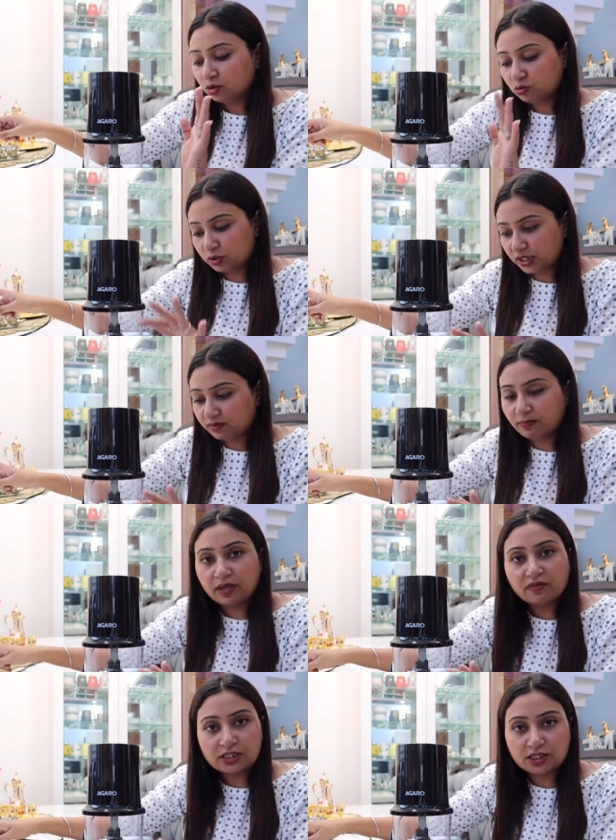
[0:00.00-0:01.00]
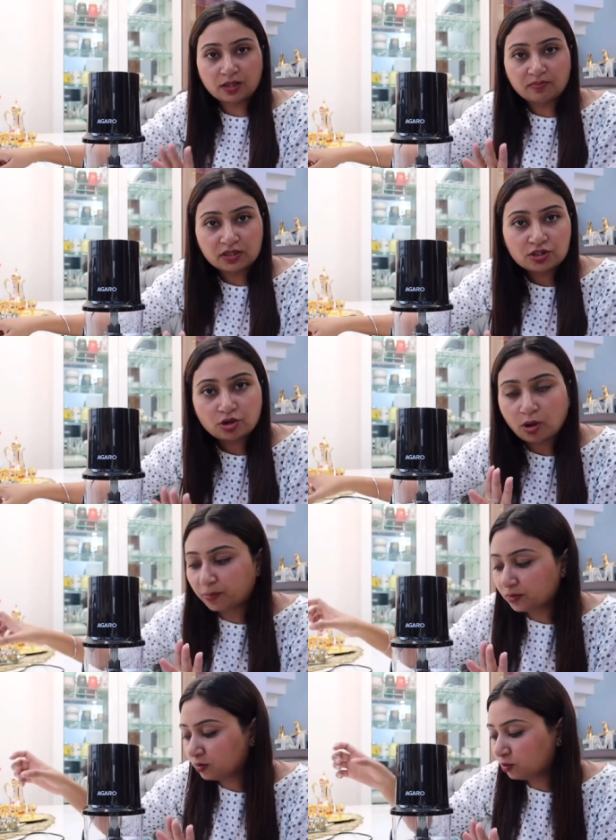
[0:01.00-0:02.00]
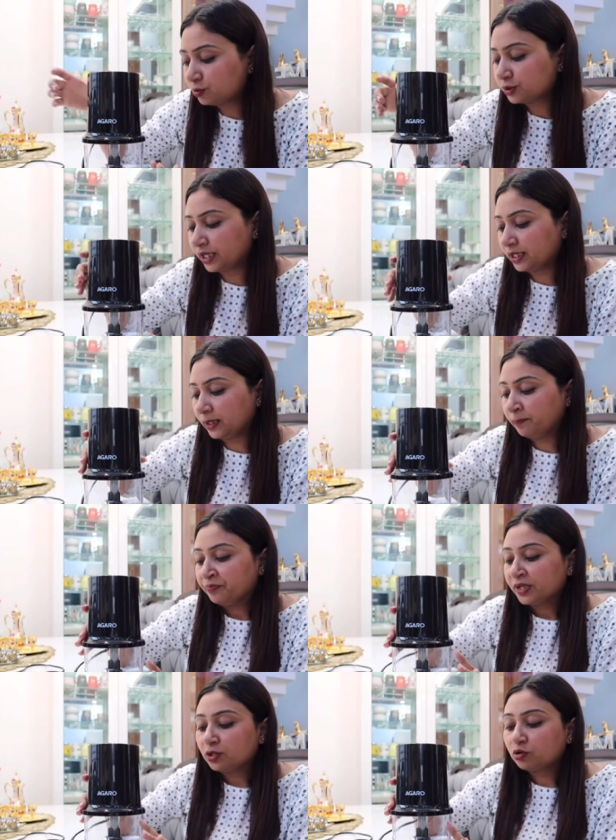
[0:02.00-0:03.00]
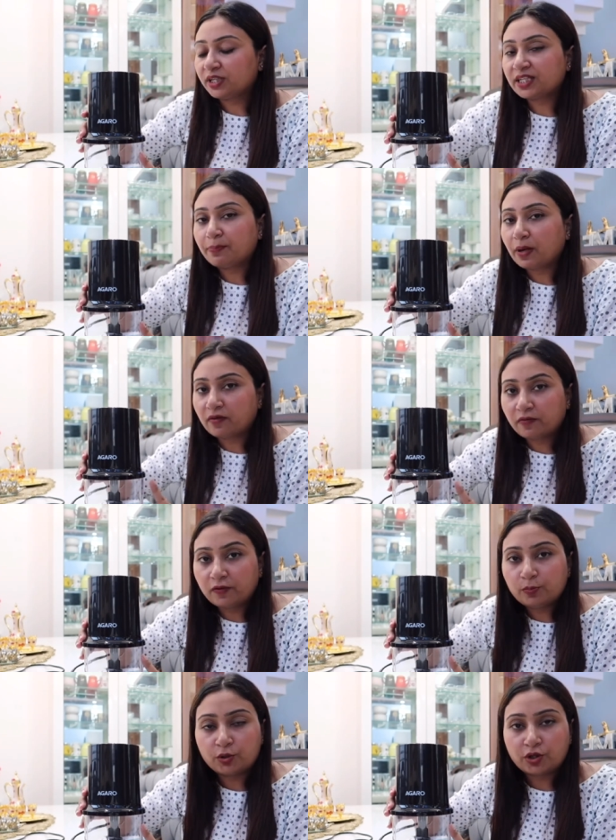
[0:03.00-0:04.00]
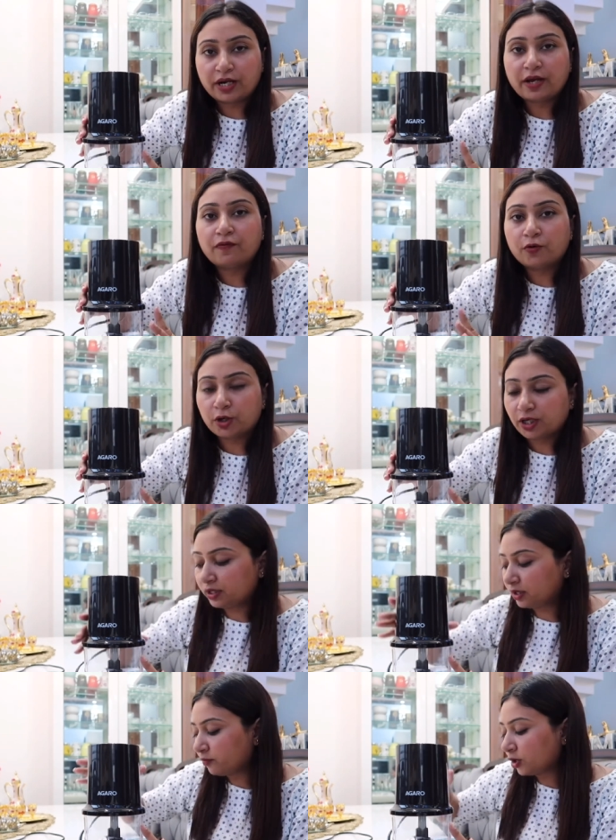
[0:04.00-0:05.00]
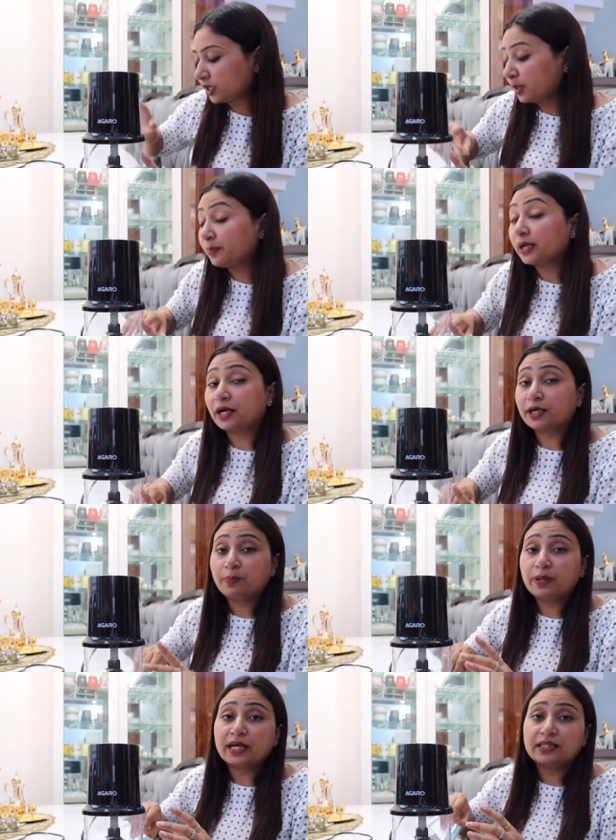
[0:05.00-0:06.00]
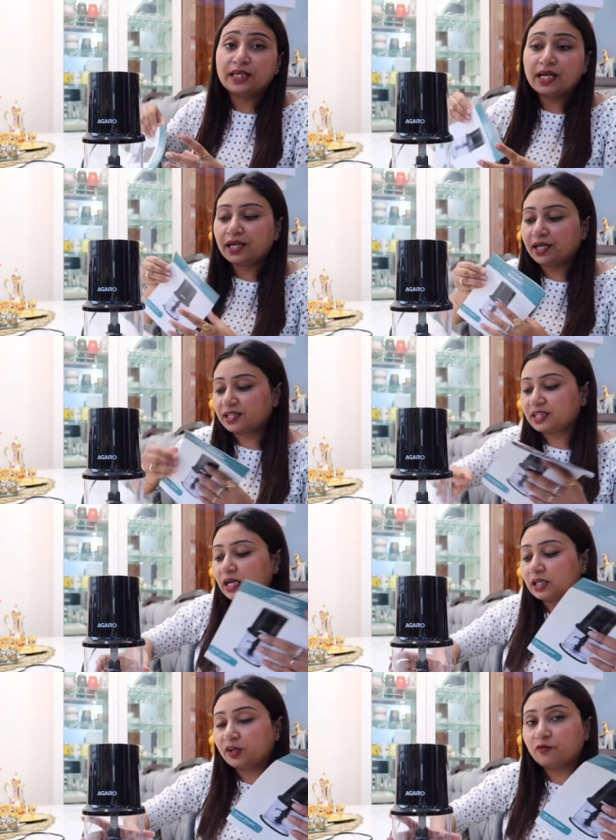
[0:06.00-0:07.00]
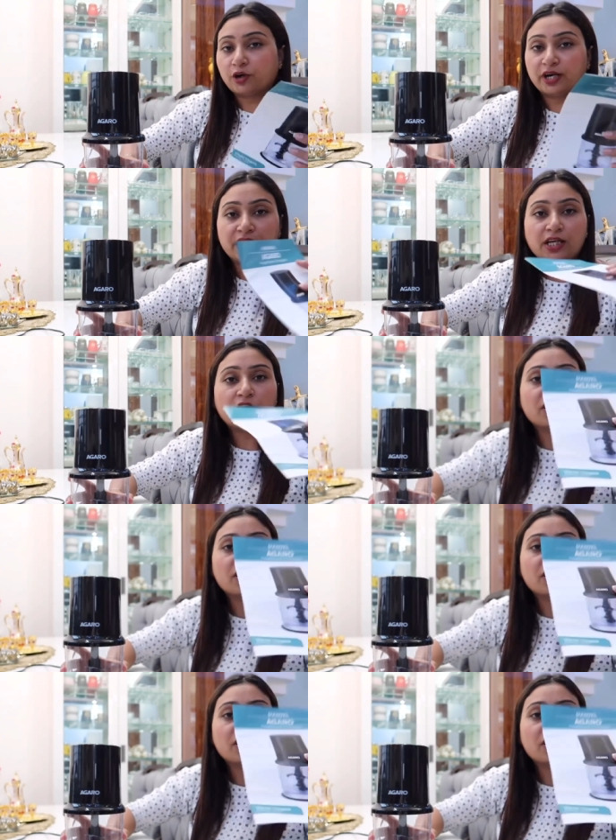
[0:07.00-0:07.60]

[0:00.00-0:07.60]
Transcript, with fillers: तो इसमें वेजिटेबल्स चॉप हो जाएंगी तो इसकी पावरफुल मोटर है 400 हंड्रेड वॉट के प्रोडक्ट पे आती है एक साल की वारंटी और